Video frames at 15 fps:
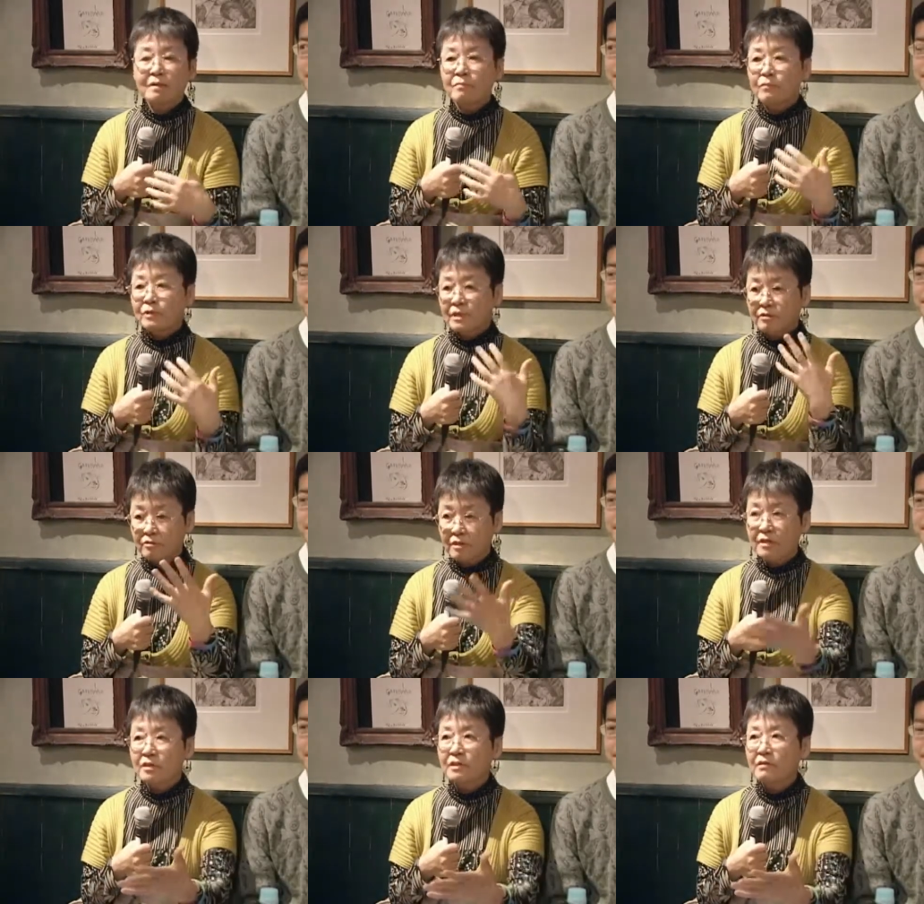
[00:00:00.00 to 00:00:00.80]
もう
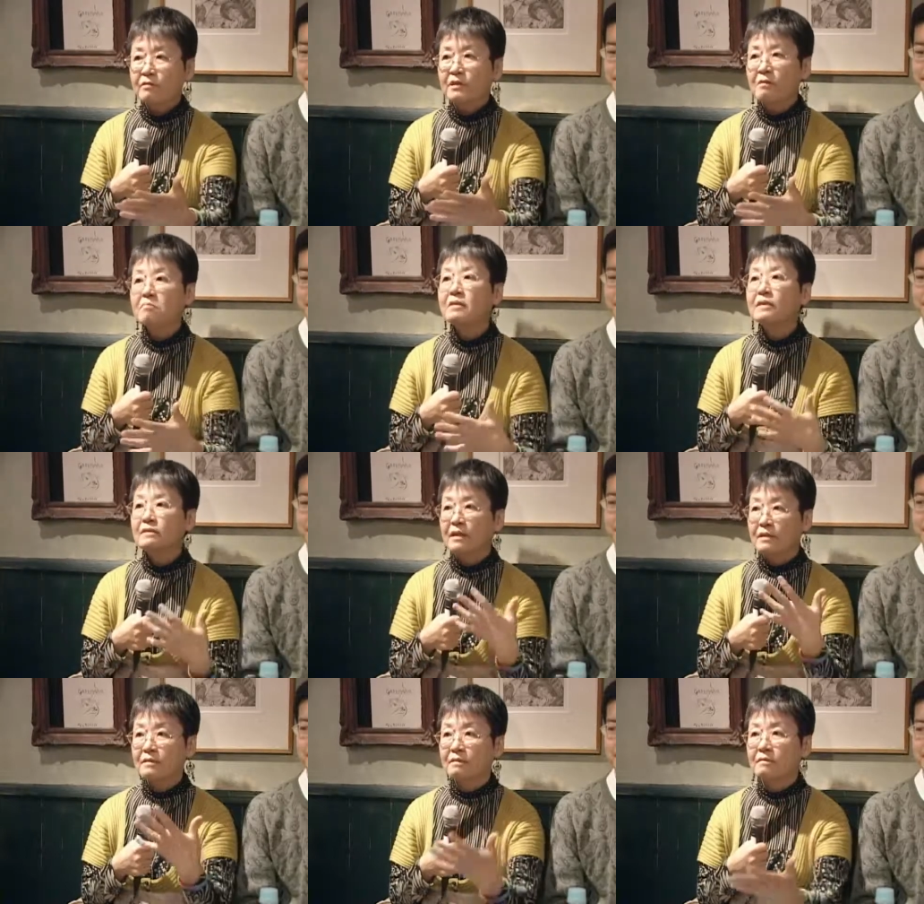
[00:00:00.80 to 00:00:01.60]
セクシュアリティを前面に
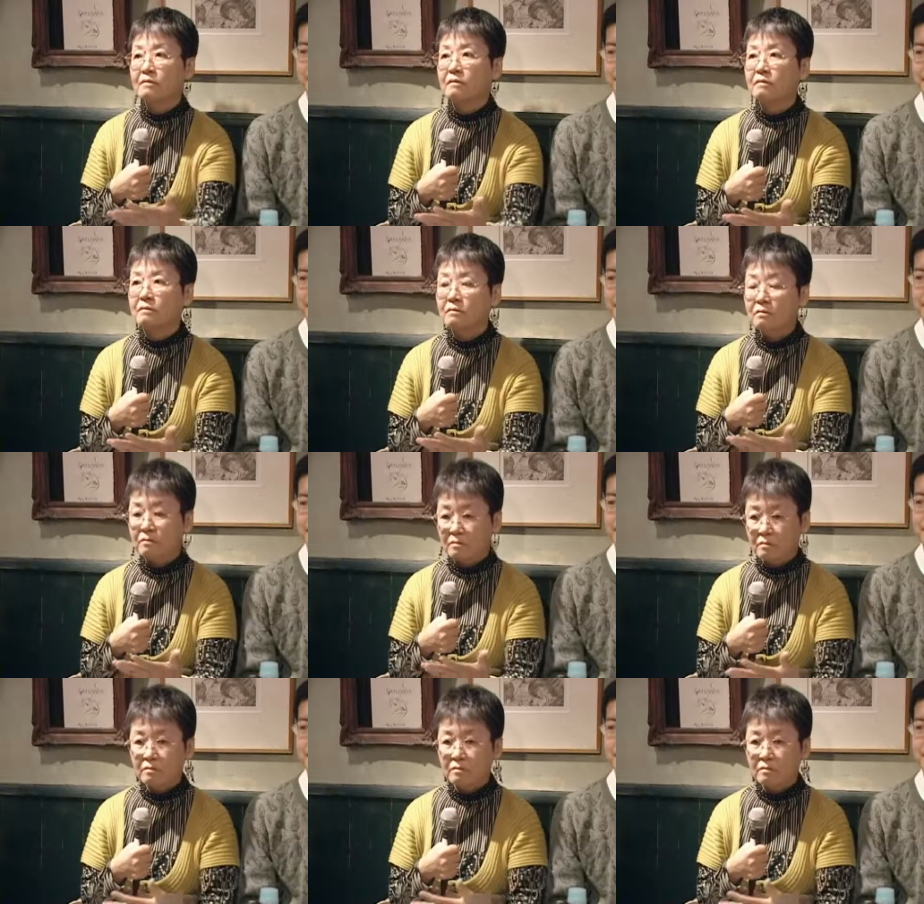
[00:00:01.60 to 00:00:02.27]
出すっていうこ